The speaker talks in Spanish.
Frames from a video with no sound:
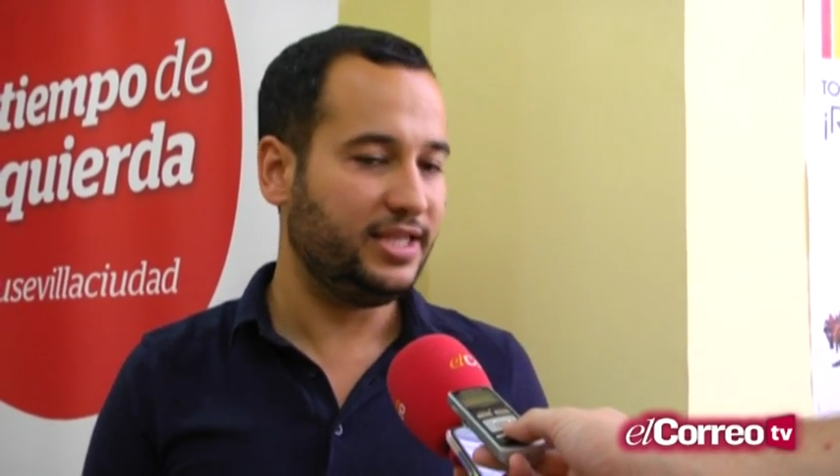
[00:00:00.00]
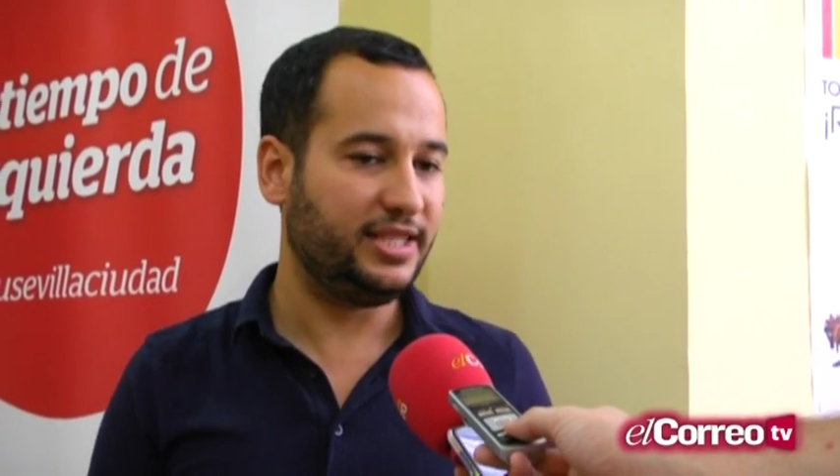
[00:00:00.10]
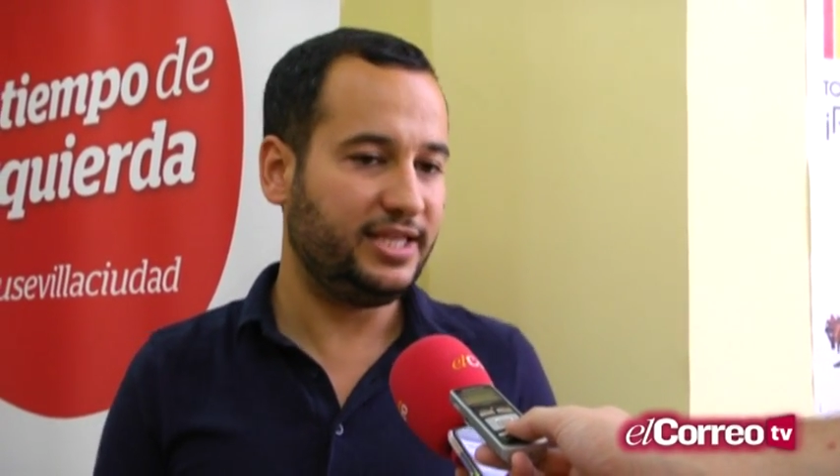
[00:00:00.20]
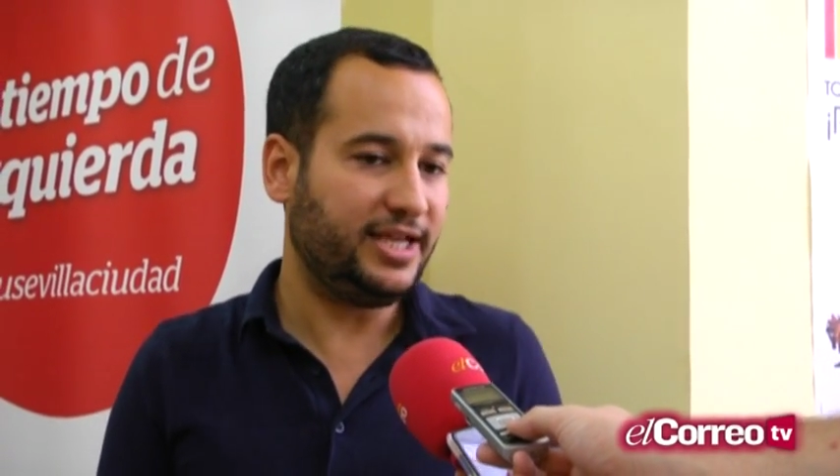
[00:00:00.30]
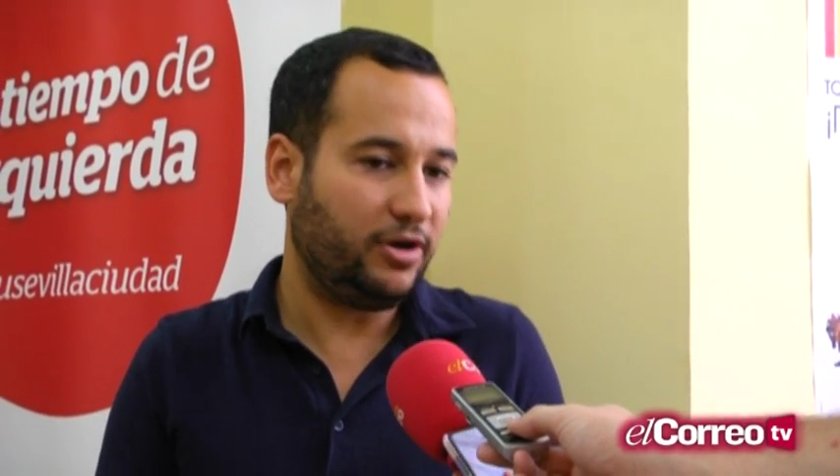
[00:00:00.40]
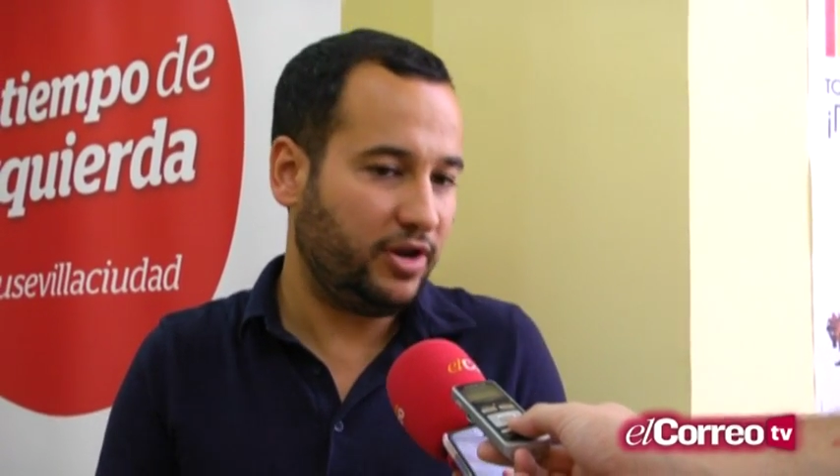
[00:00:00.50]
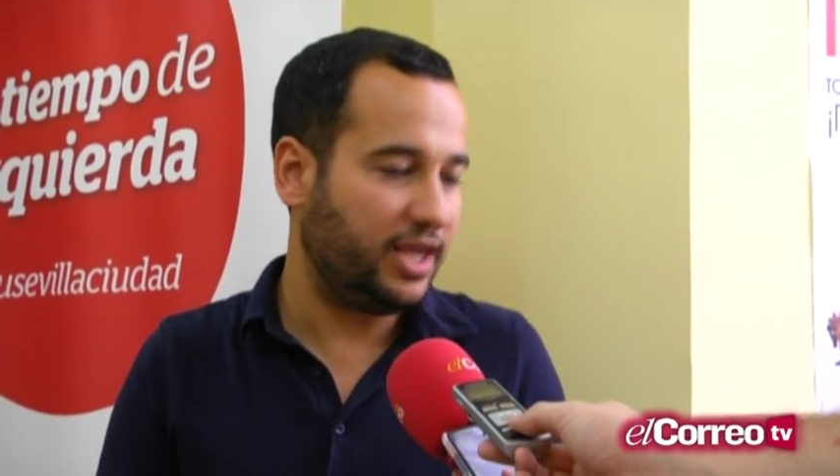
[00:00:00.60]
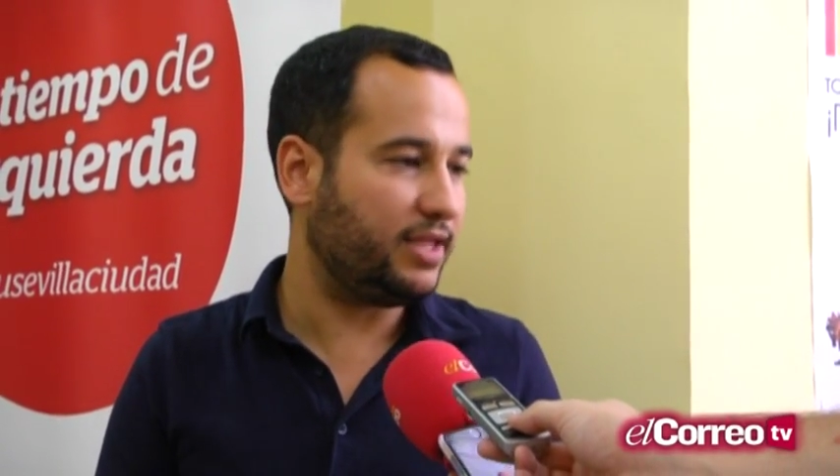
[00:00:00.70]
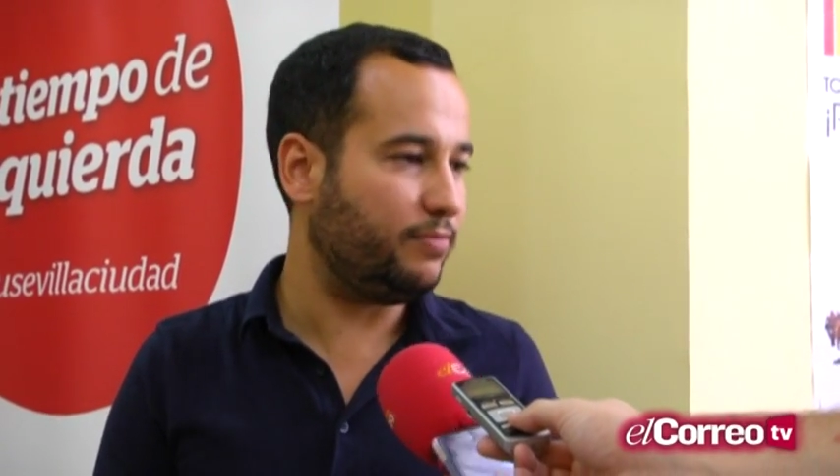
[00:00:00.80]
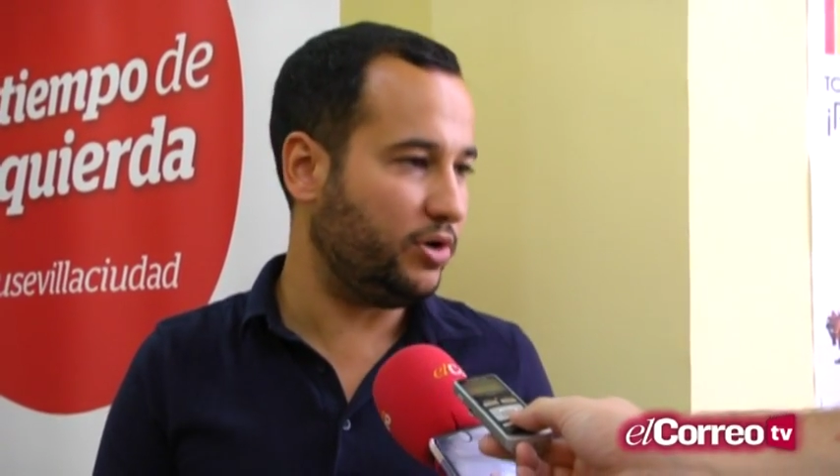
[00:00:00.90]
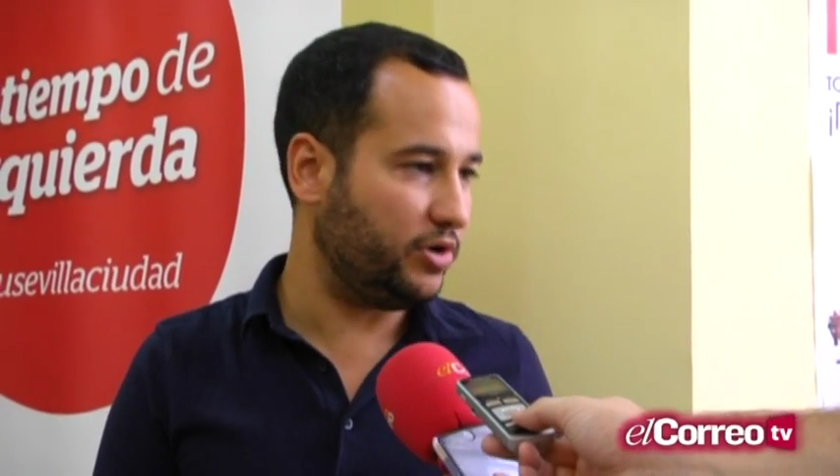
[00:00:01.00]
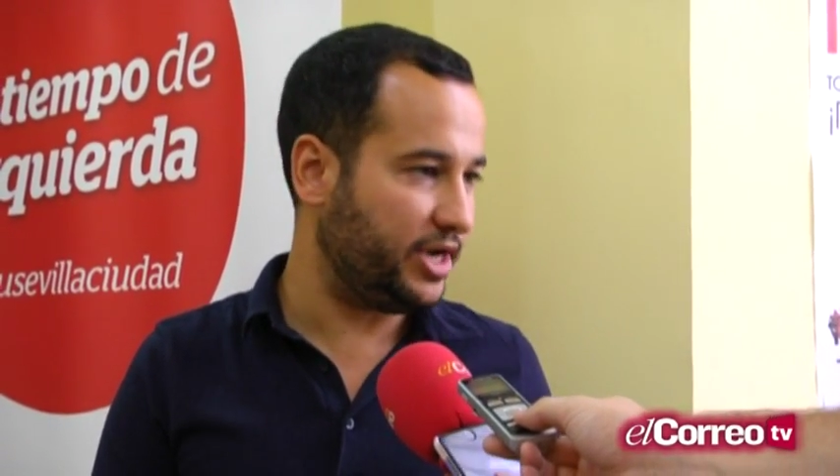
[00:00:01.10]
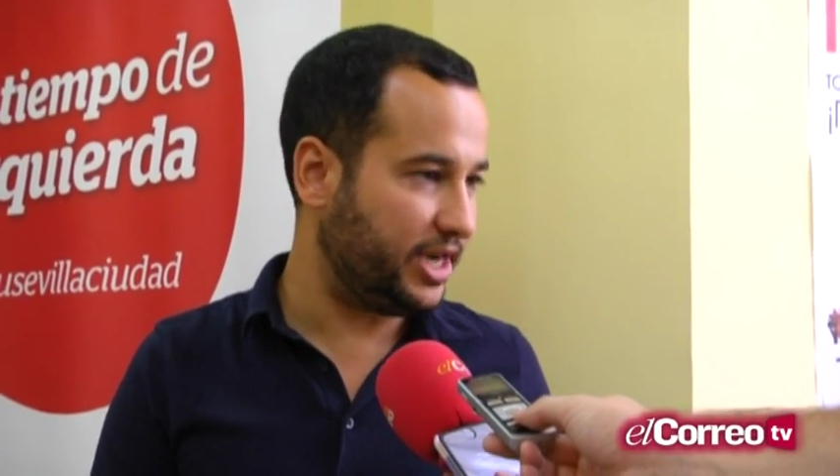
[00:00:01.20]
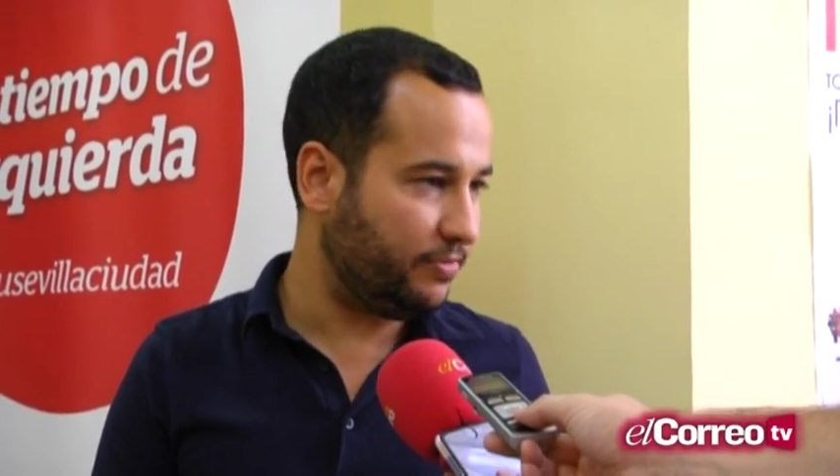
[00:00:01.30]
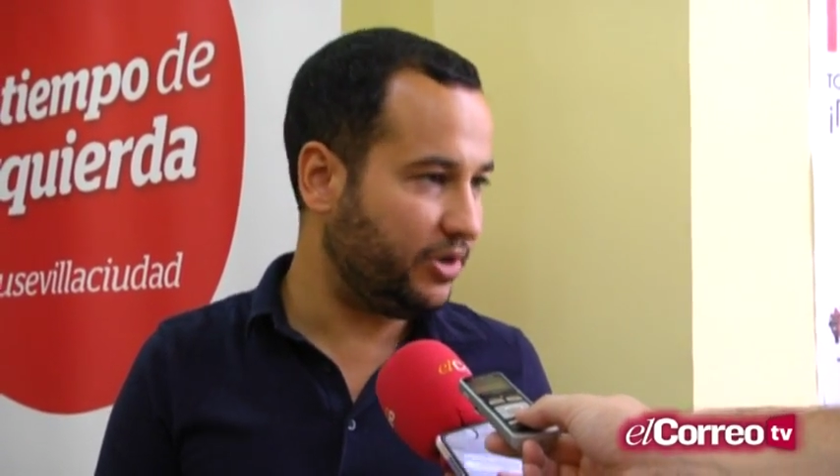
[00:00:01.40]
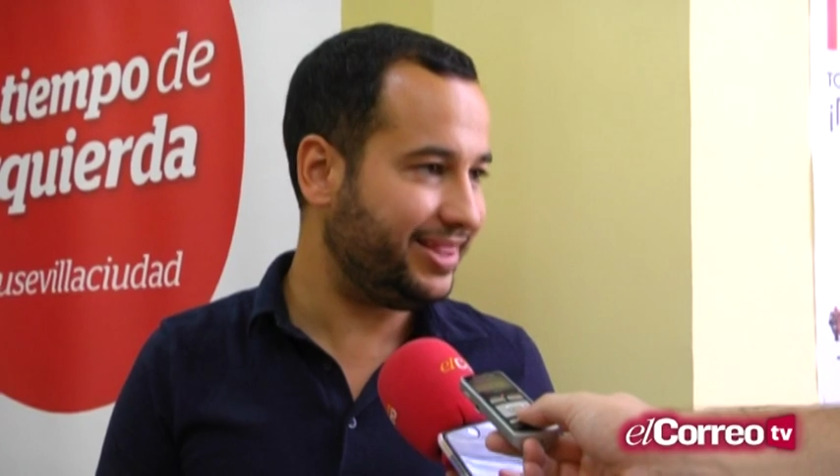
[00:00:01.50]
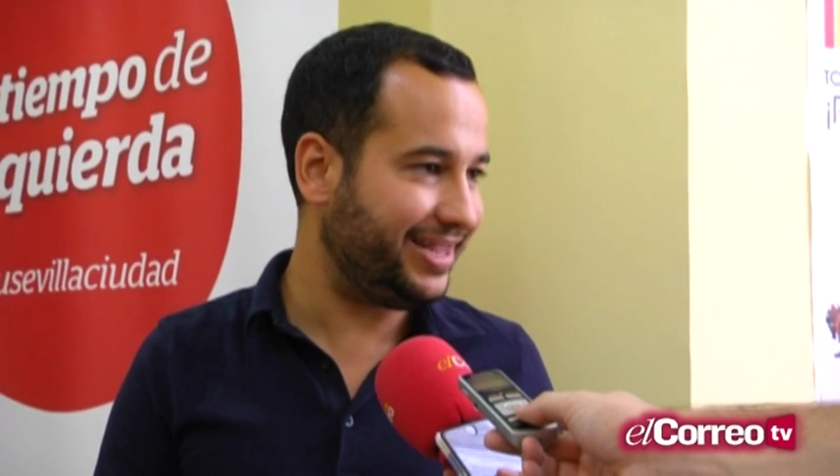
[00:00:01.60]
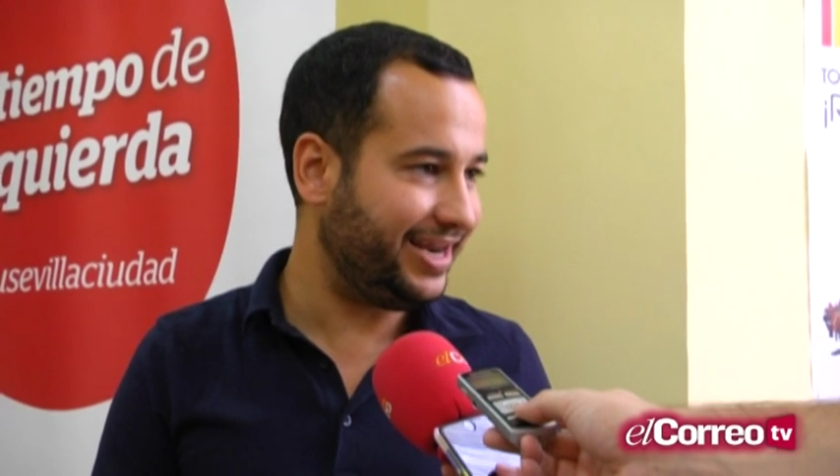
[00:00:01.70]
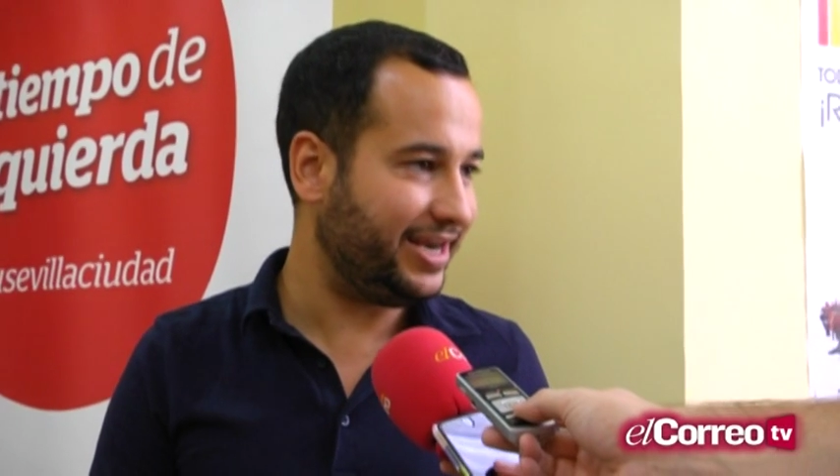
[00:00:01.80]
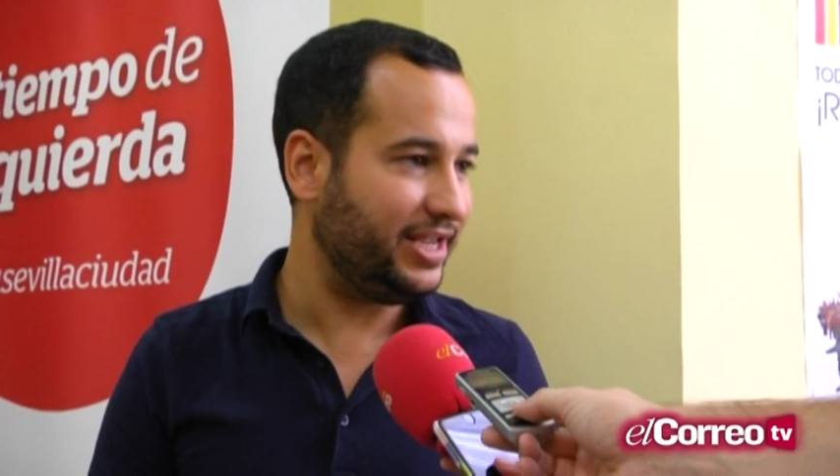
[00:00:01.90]
desarrolladas, por lo que queremos es
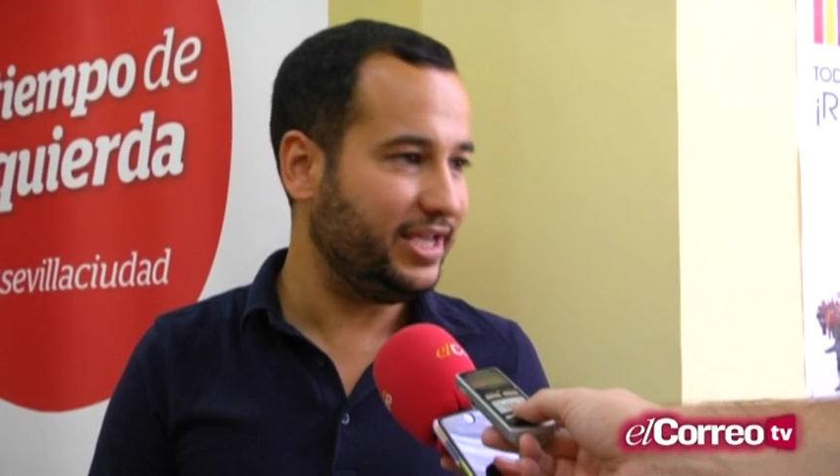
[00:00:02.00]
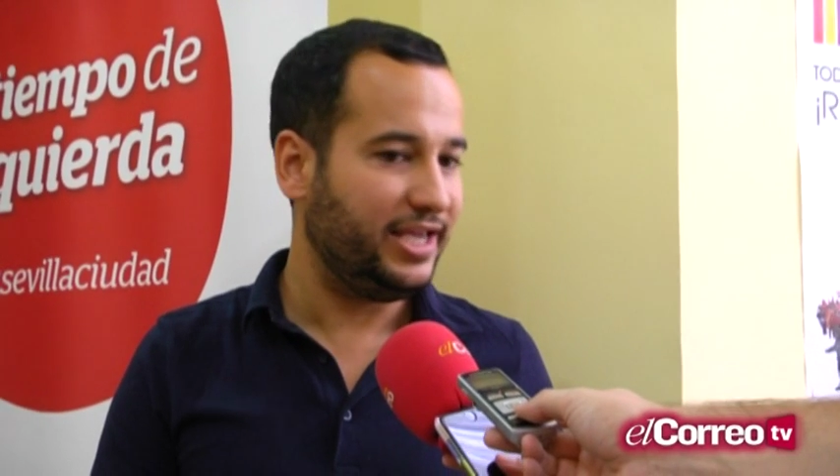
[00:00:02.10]
tener